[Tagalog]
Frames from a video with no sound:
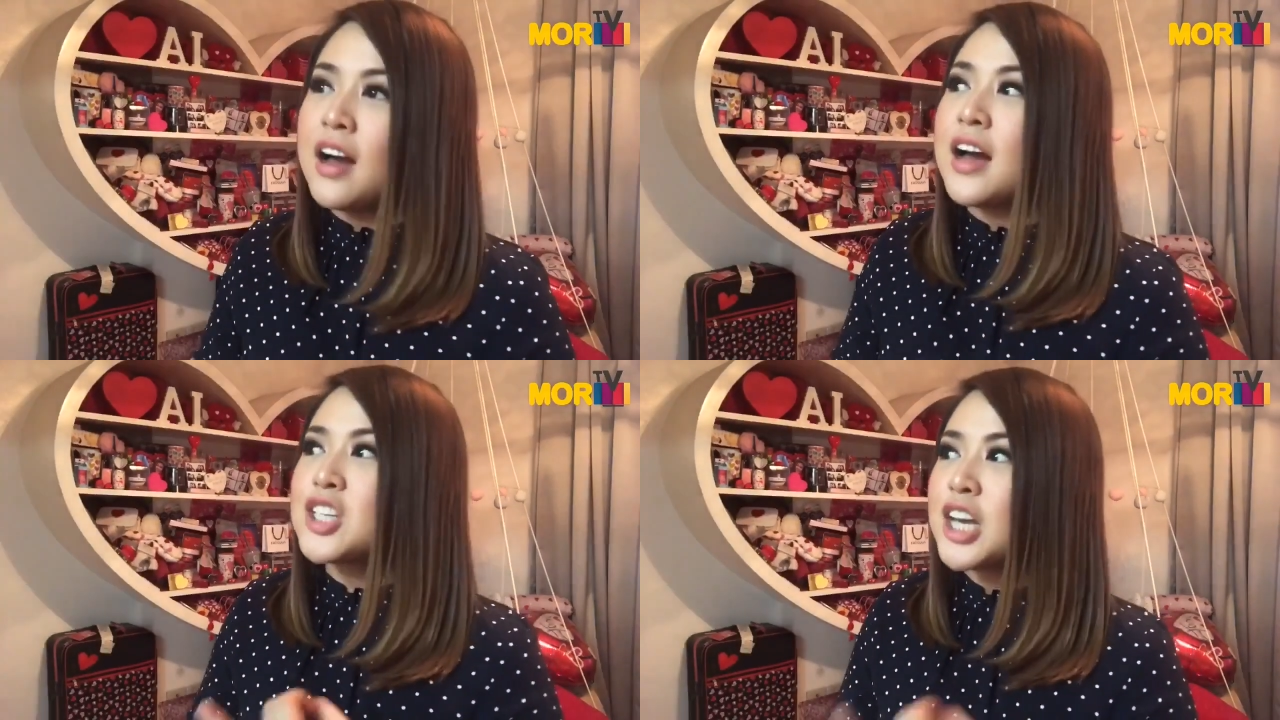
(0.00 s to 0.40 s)

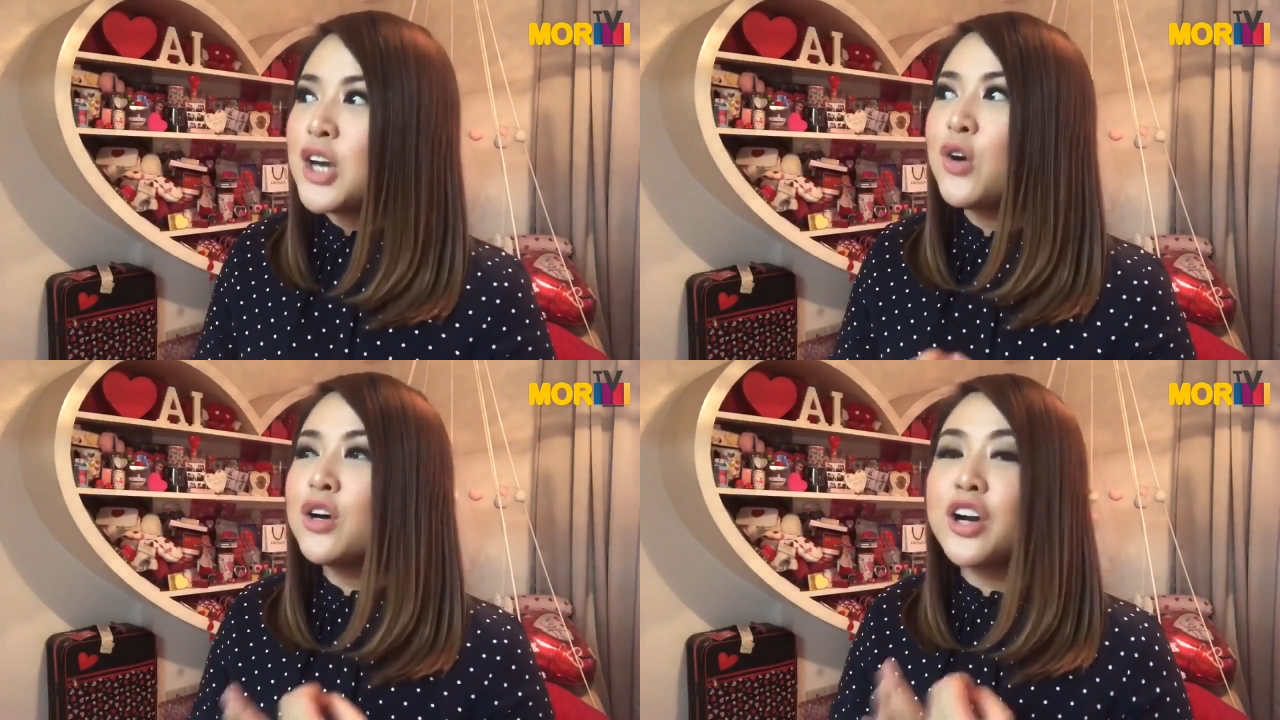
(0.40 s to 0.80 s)

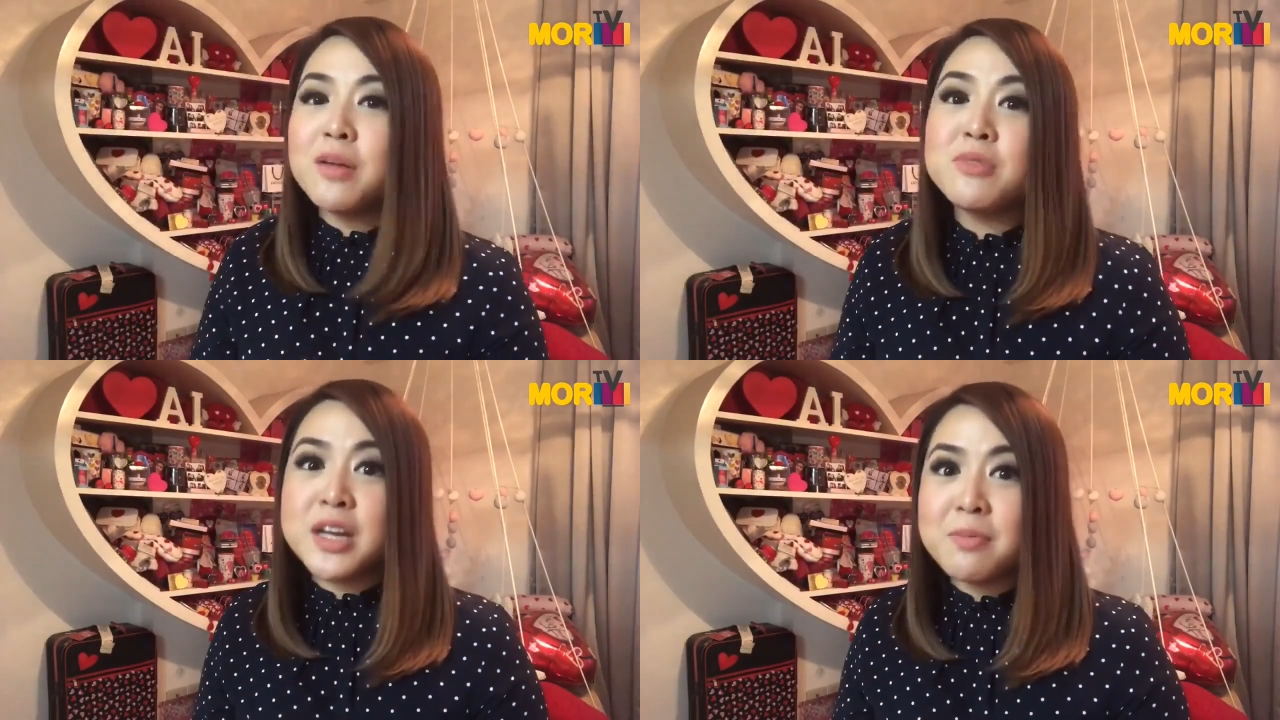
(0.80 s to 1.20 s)
Siya yung
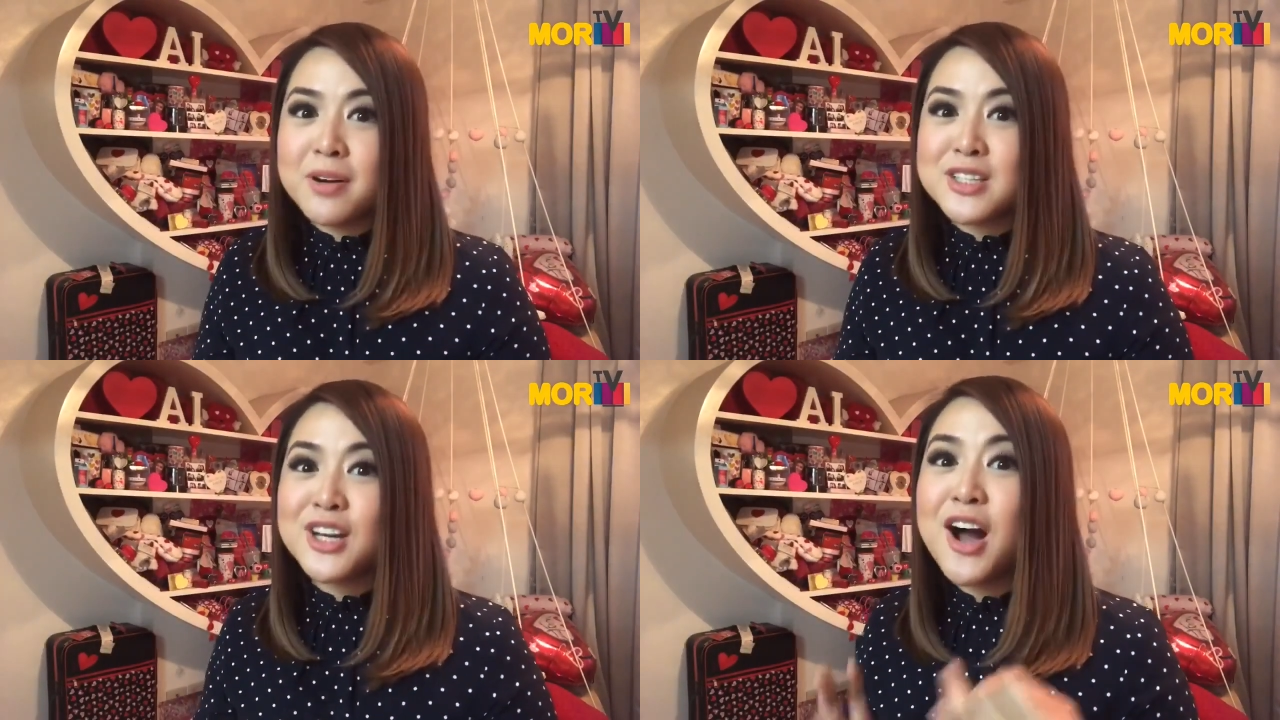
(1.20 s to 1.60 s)
Grim
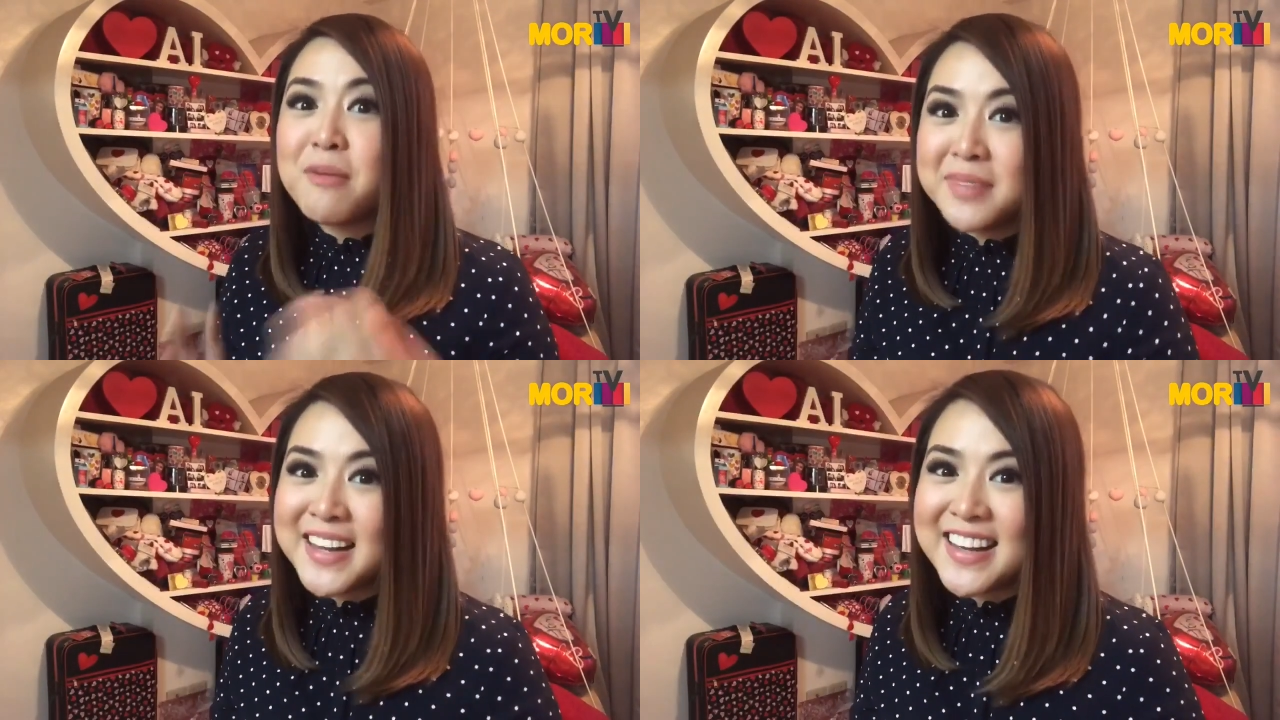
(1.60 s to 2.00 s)
Reaper sa
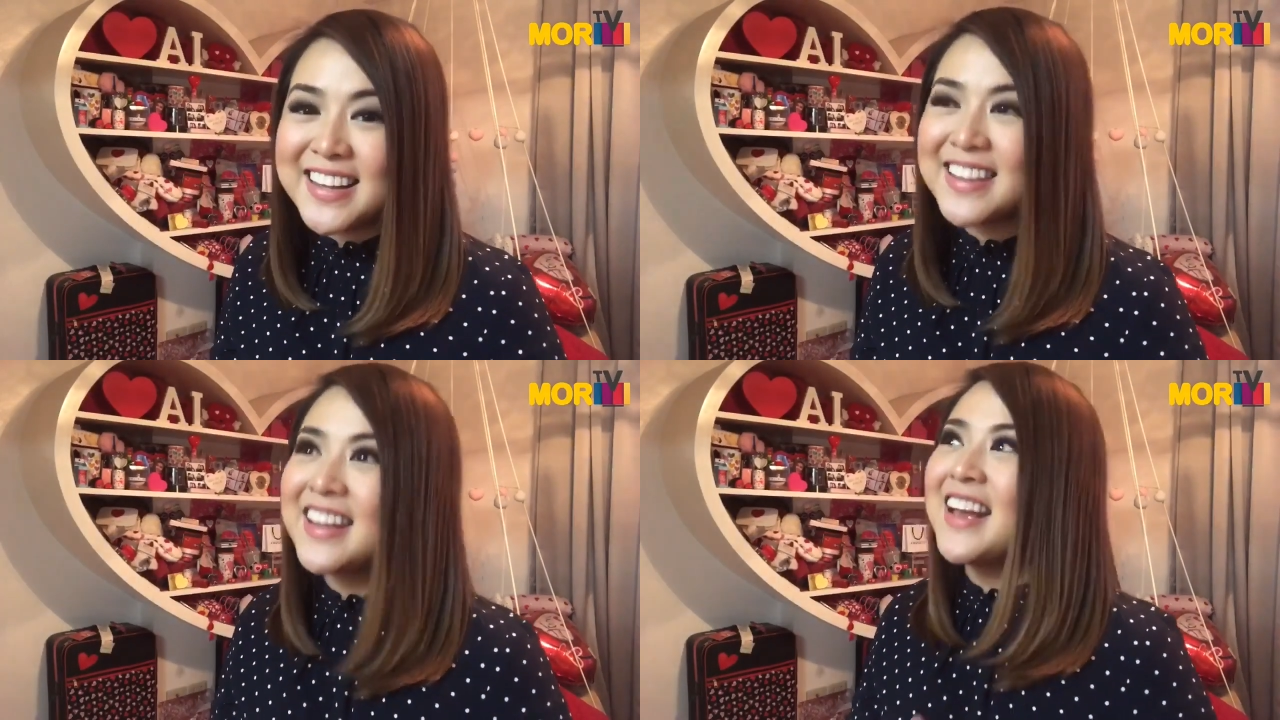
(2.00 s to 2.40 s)
Goblin.